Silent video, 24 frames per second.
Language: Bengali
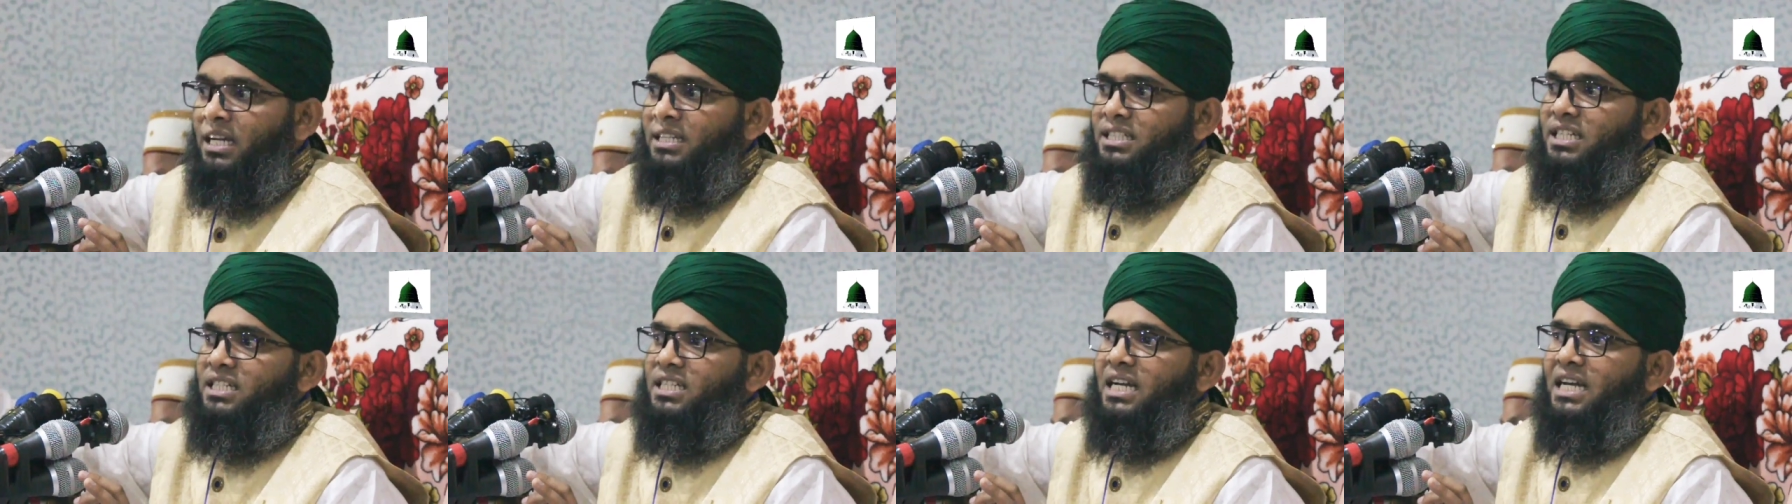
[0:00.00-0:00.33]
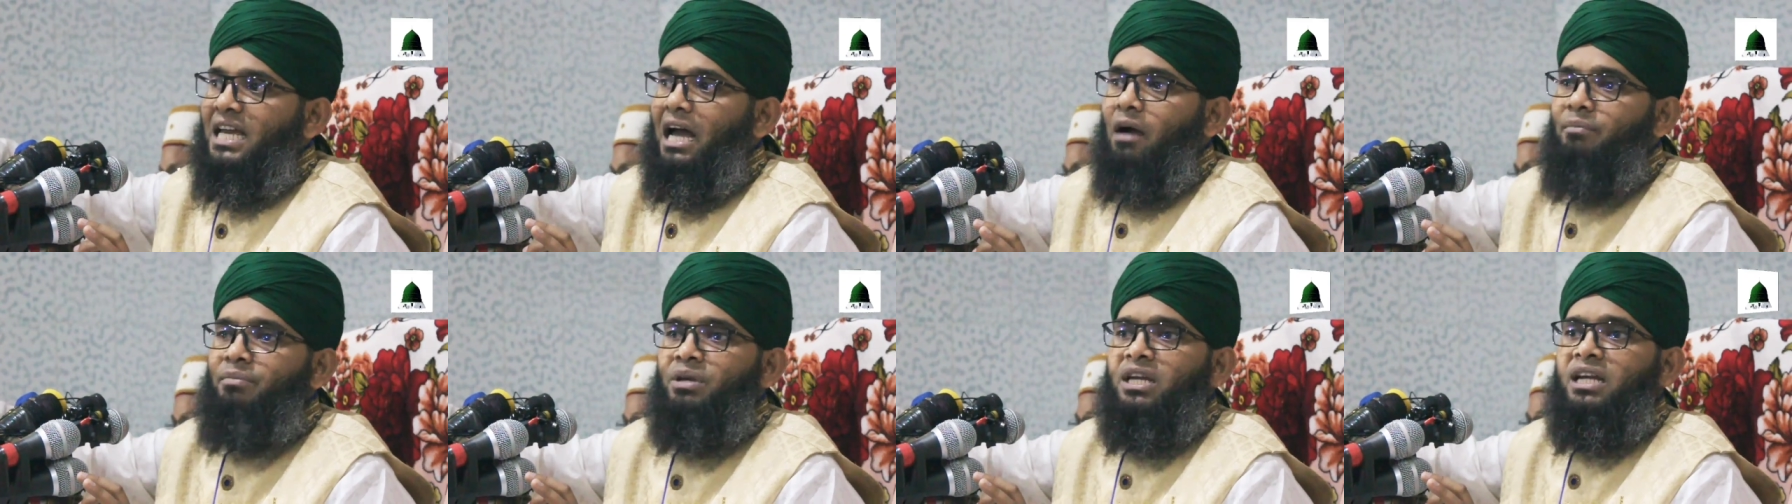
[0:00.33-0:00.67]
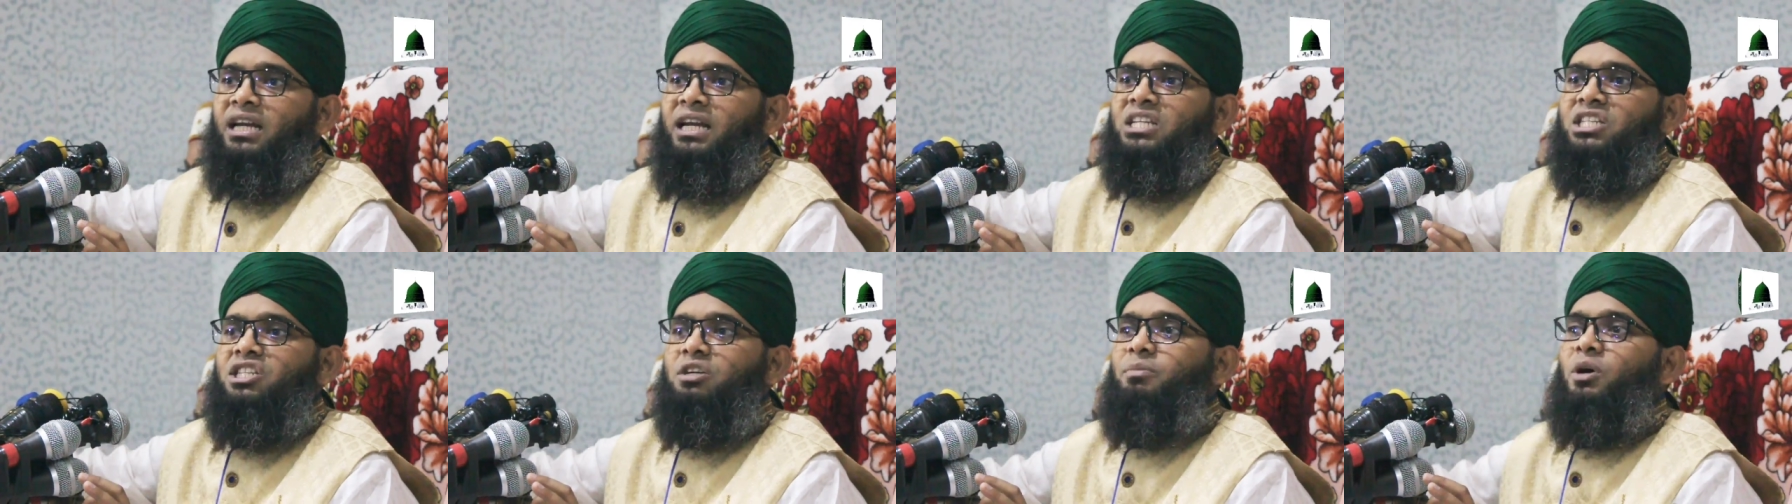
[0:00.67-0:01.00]
যেটাকে আমি
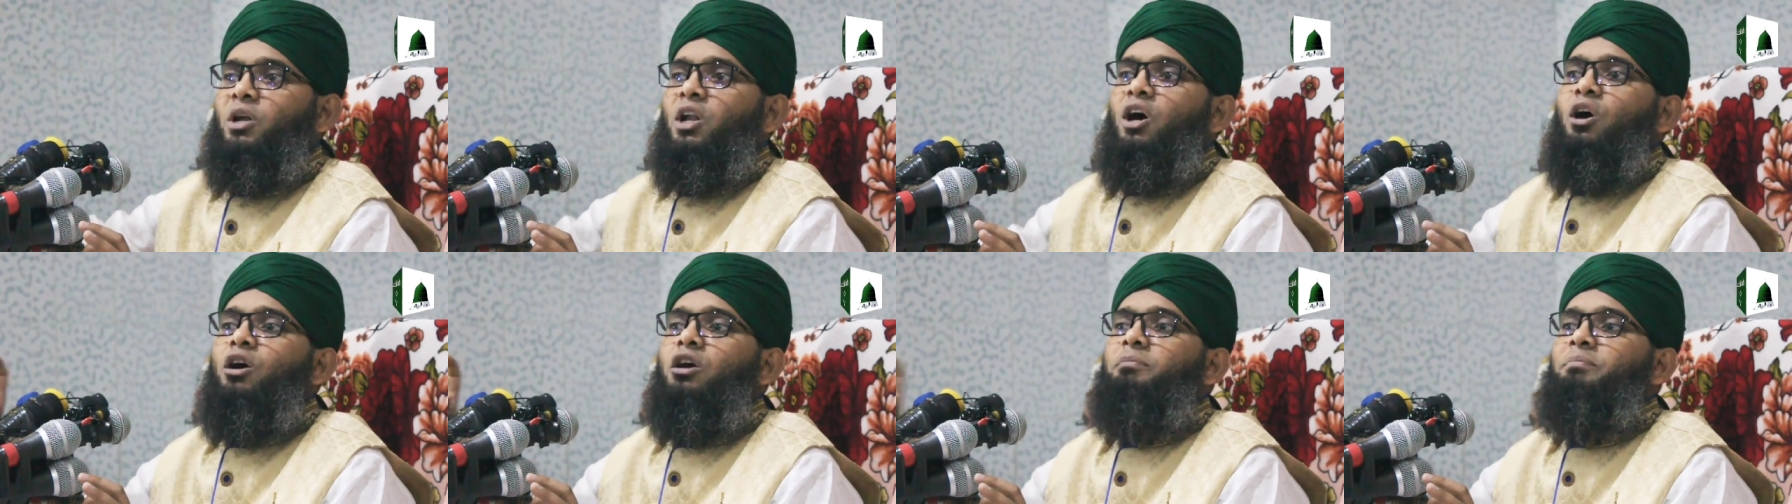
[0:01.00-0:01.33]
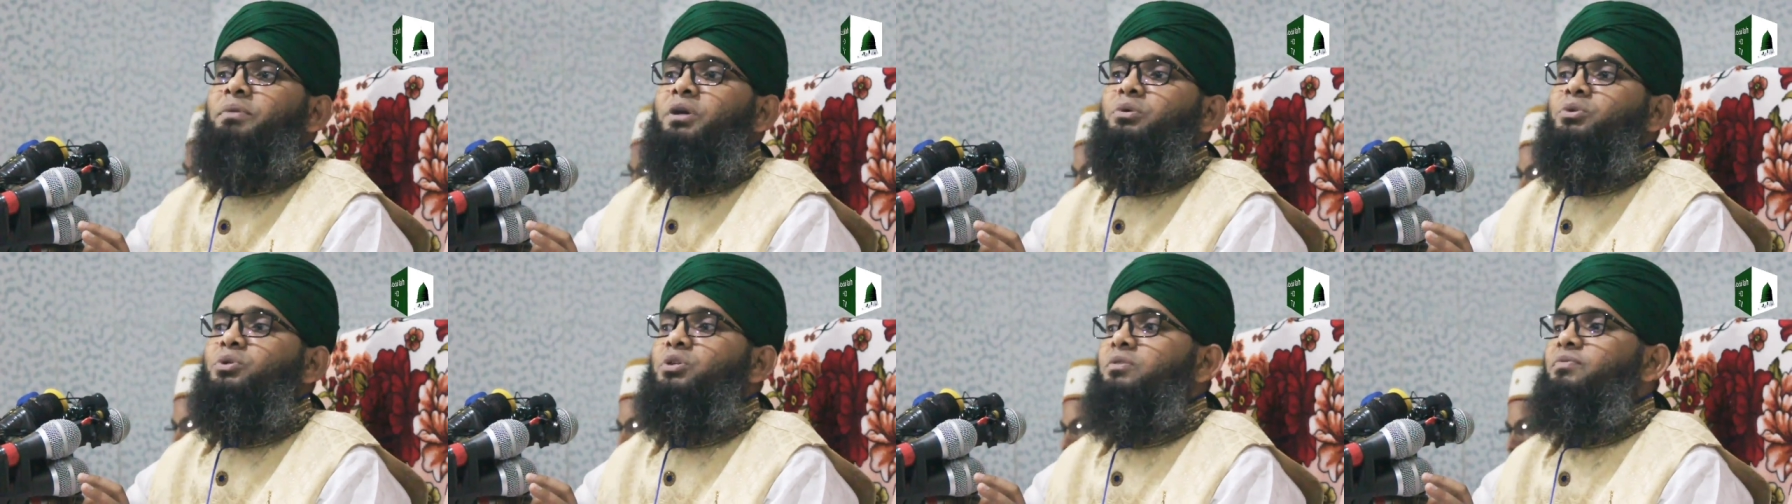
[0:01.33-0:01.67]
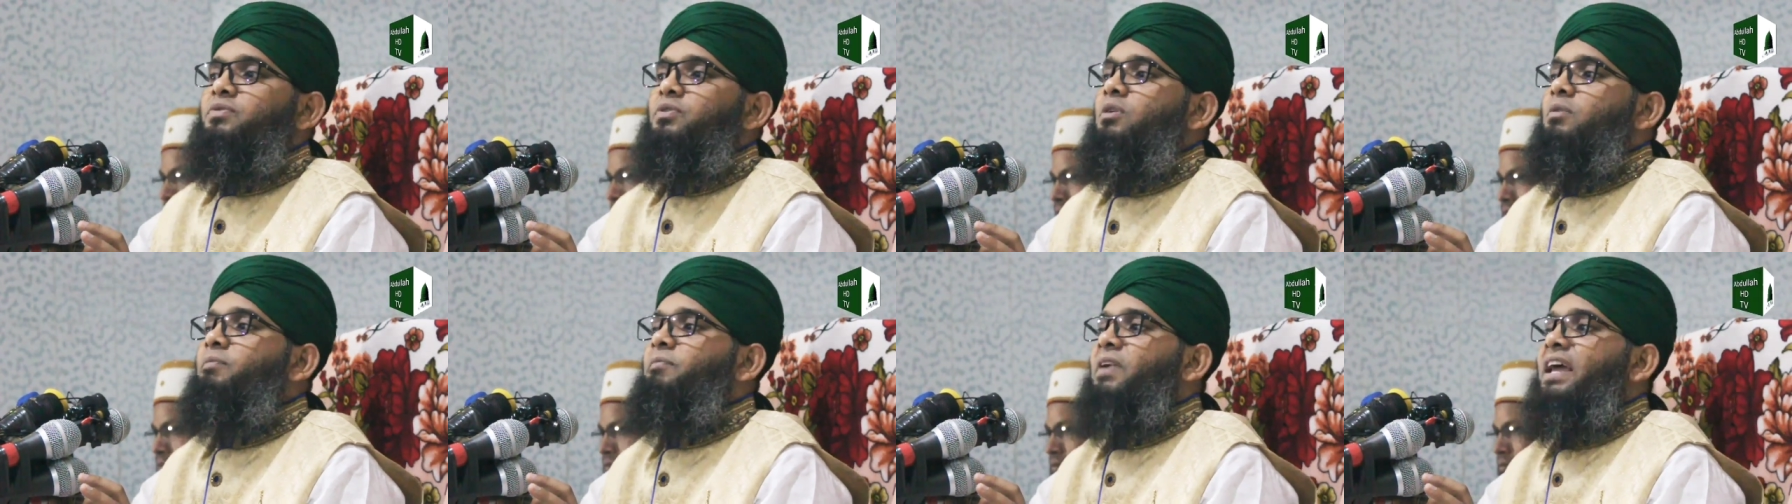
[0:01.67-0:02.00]
ইংলিশে বলা হয়
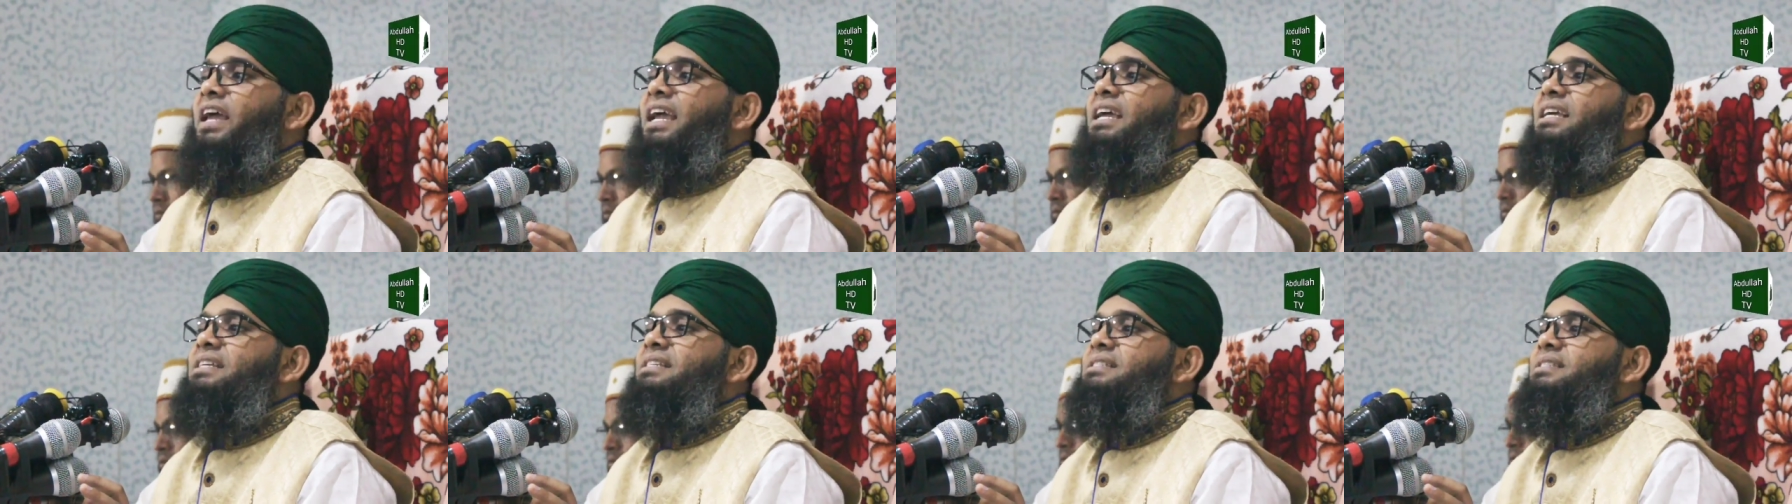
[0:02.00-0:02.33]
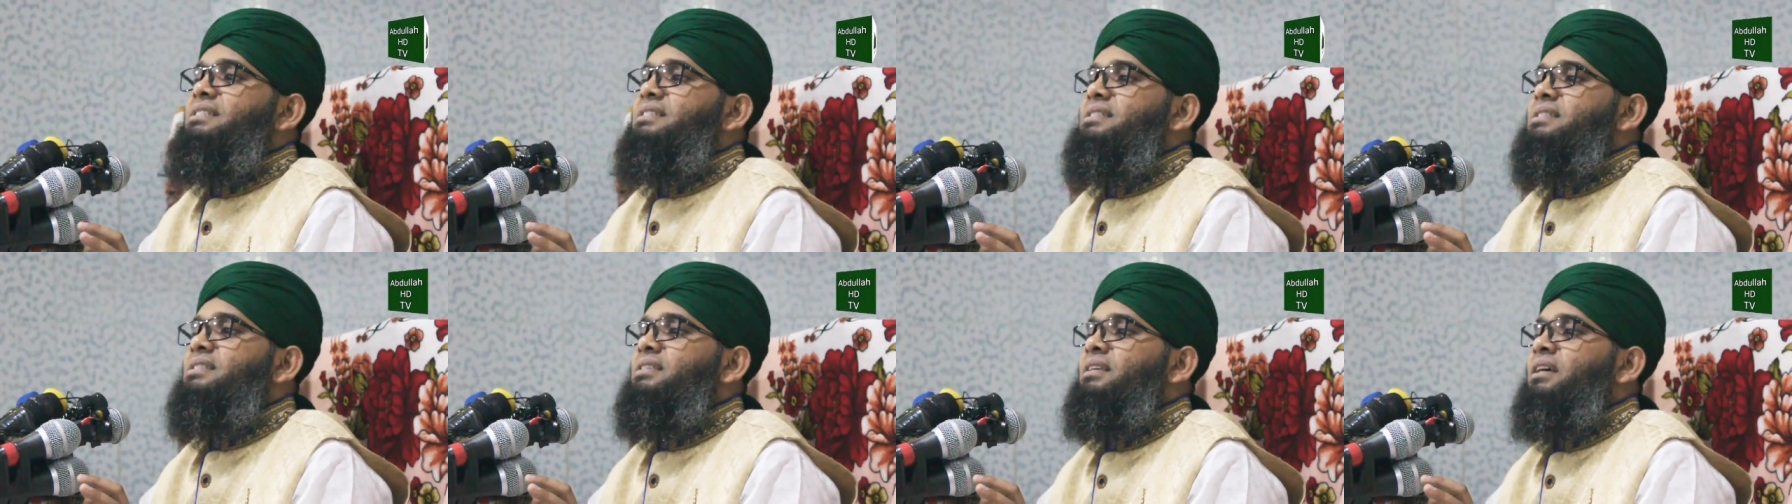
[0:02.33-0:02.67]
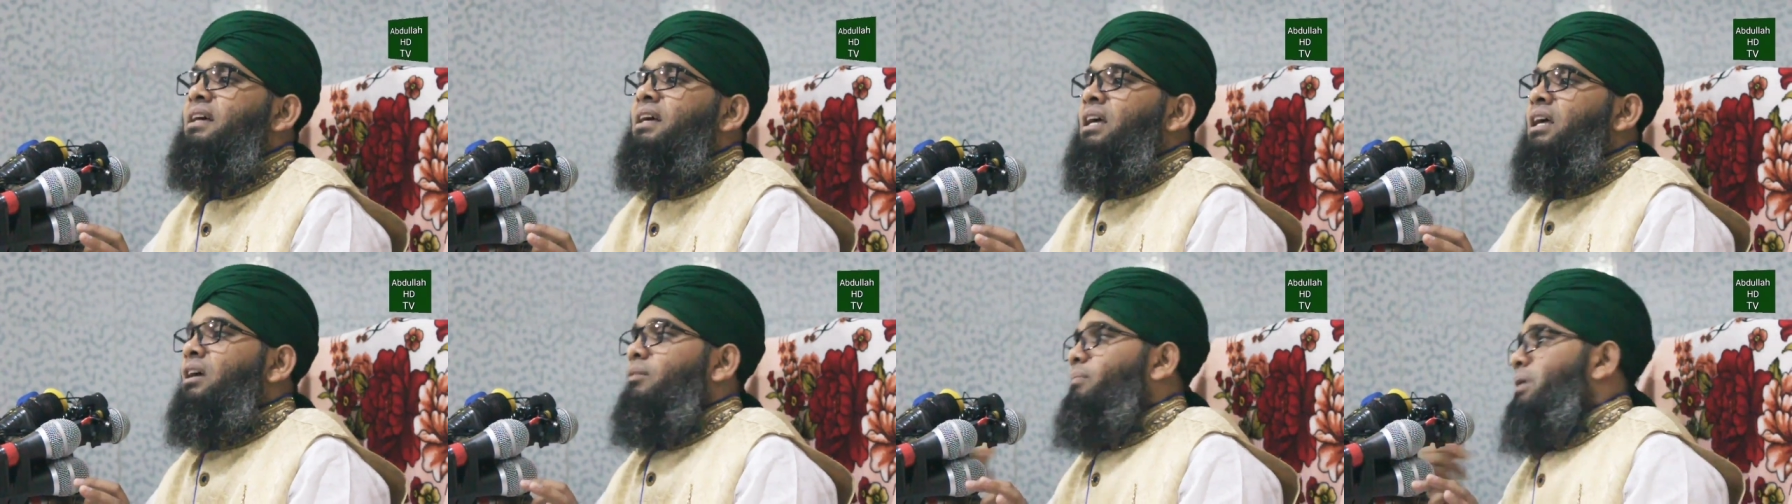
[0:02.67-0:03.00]
বিউটিফুল প্লেস
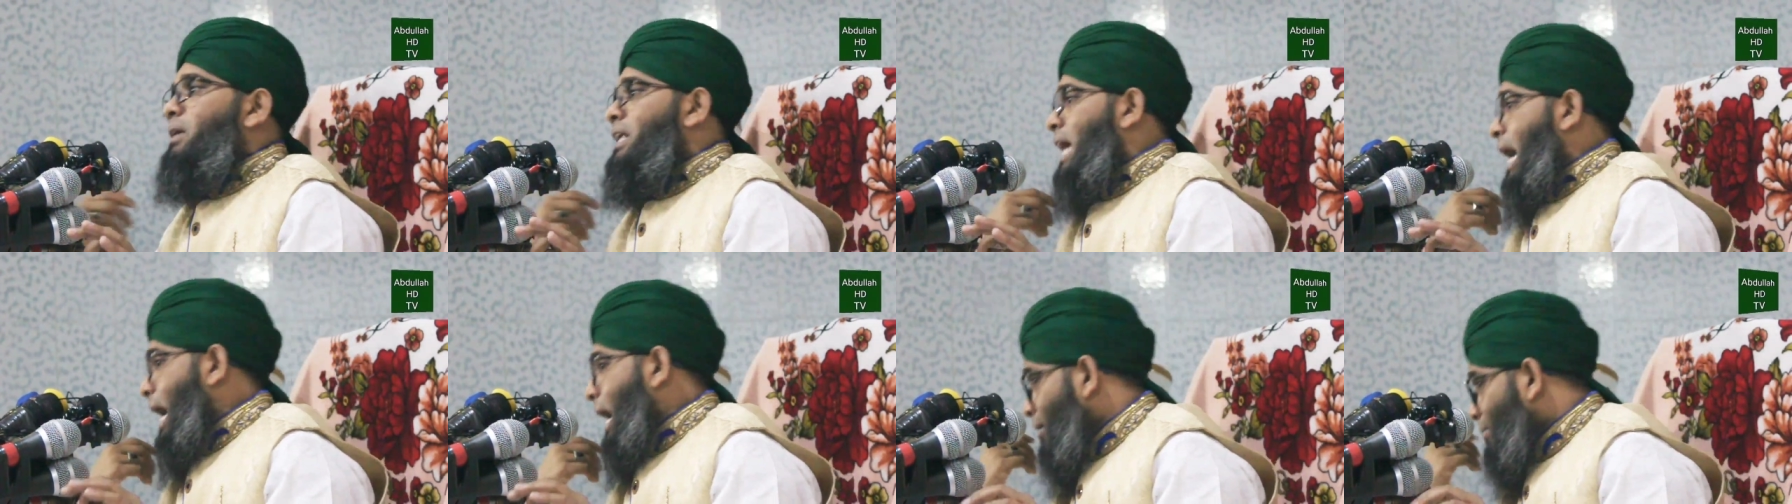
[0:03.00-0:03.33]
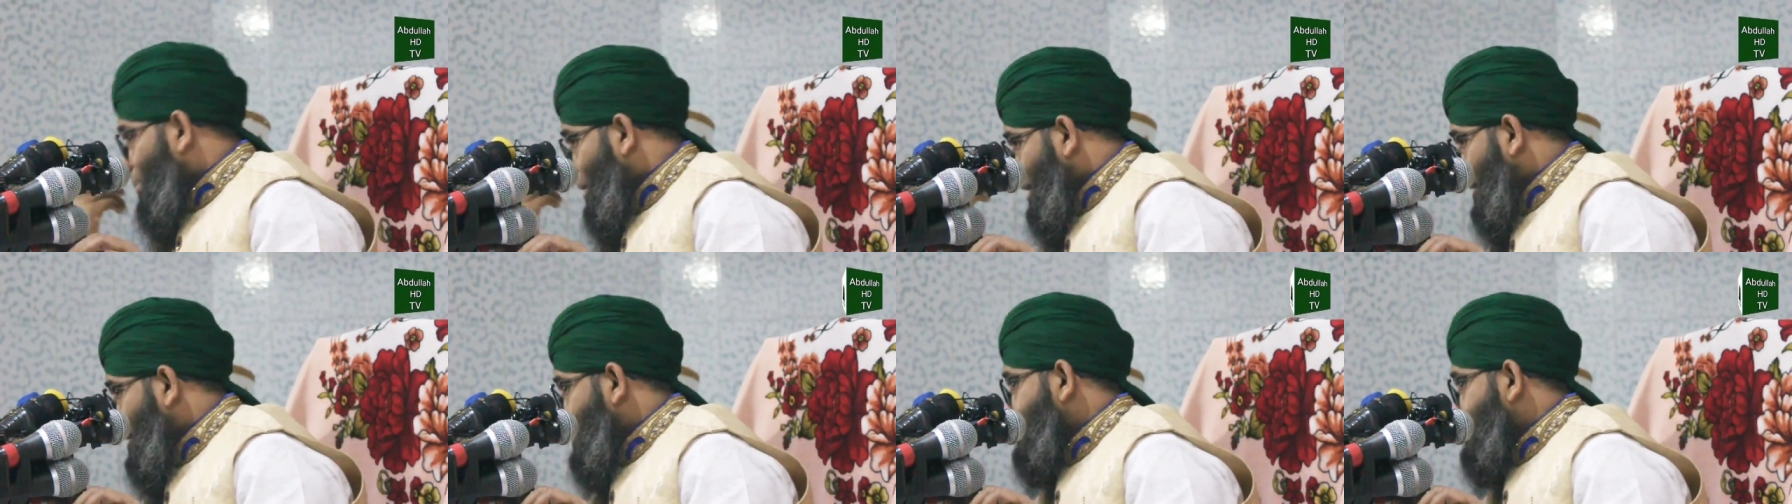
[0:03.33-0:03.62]
মানে আমার